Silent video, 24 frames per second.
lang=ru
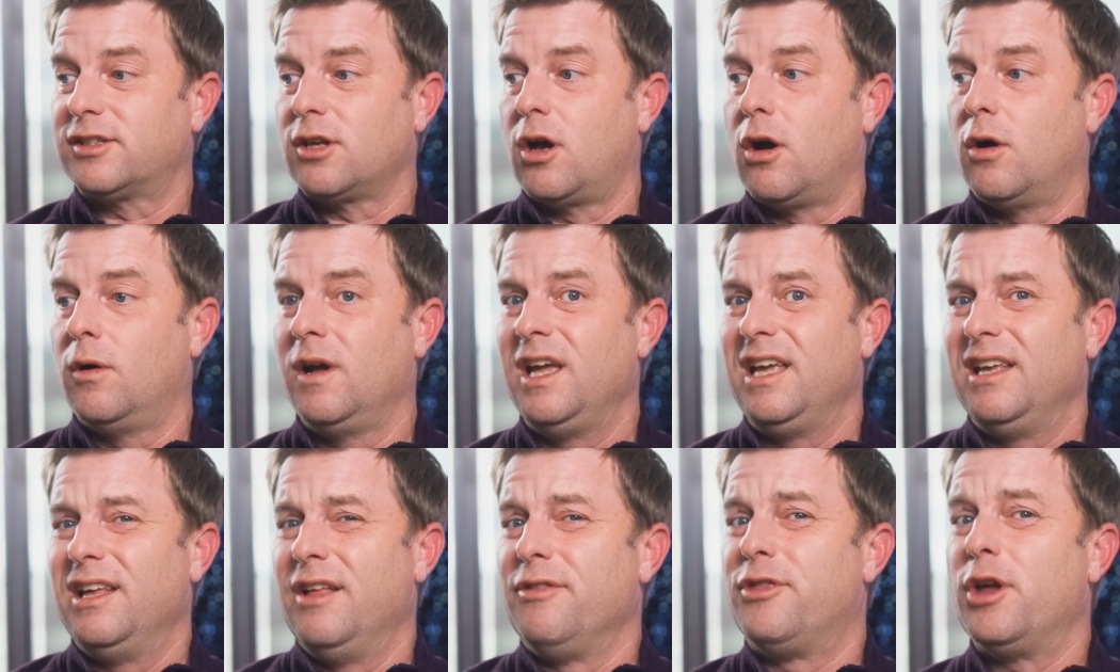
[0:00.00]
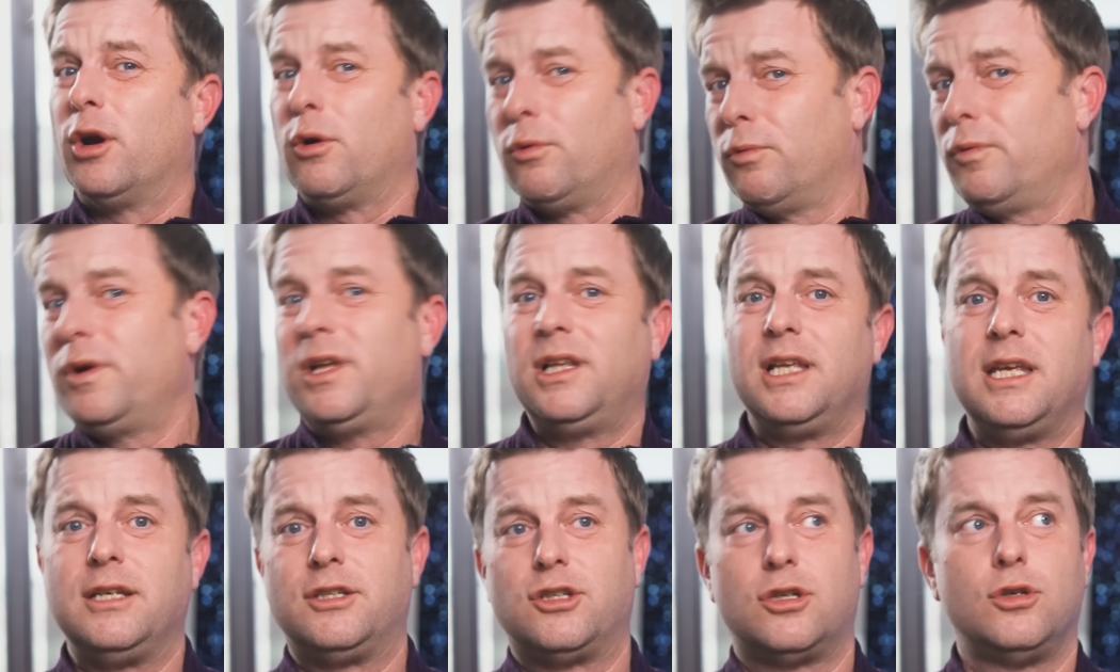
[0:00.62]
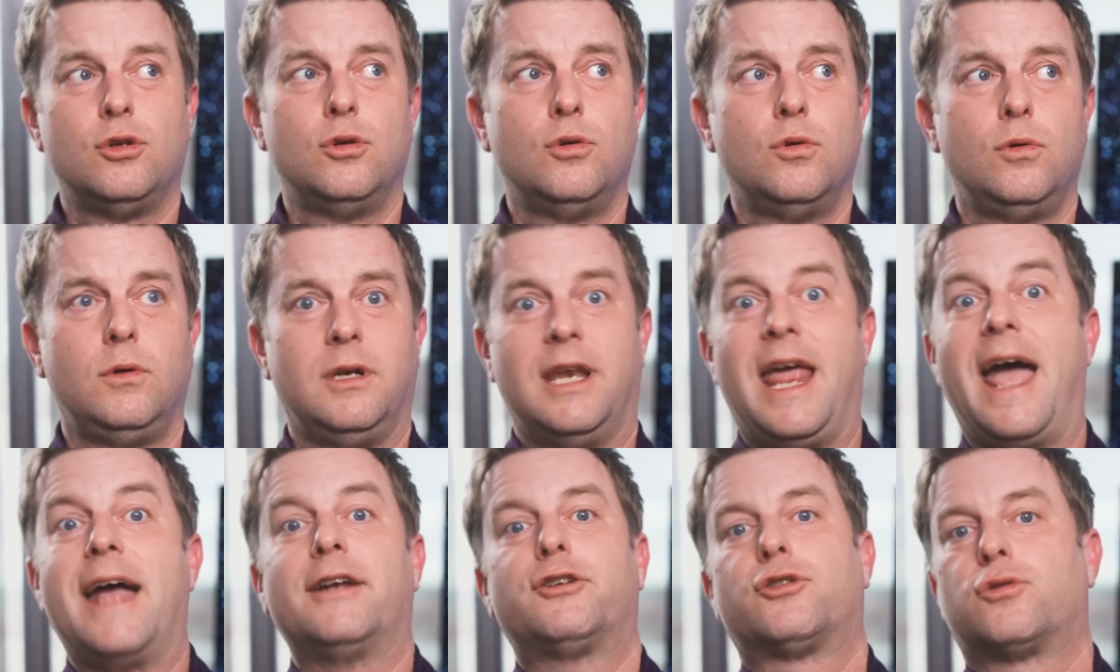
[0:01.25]
есть два естественных сегмента для
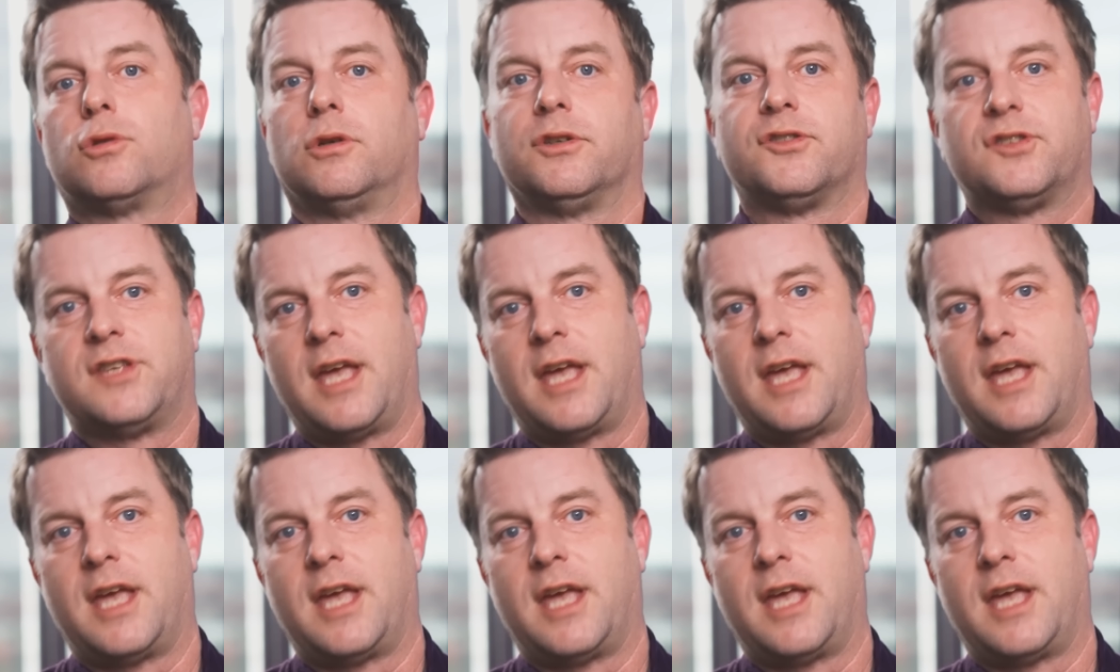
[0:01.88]
этого.